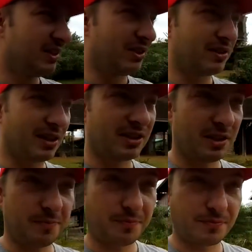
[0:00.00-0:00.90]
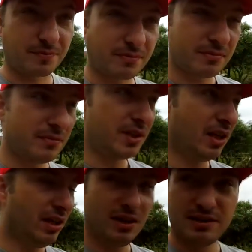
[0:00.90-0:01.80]
No, także
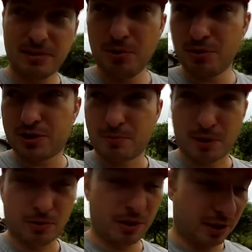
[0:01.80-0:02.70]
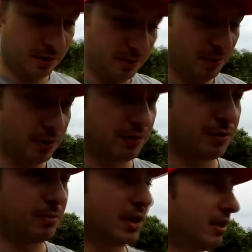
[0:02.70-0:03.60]
Samochód się pakuje, my już w
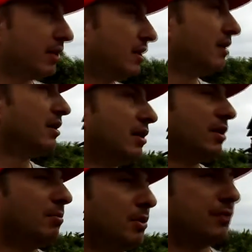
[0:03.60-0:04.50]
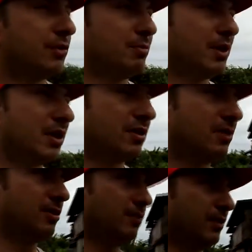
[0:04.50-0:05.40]
sumie, my już w sumie też
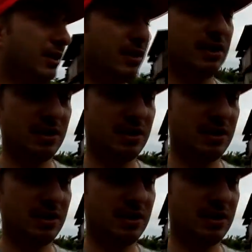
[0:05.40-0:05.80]
gotowi.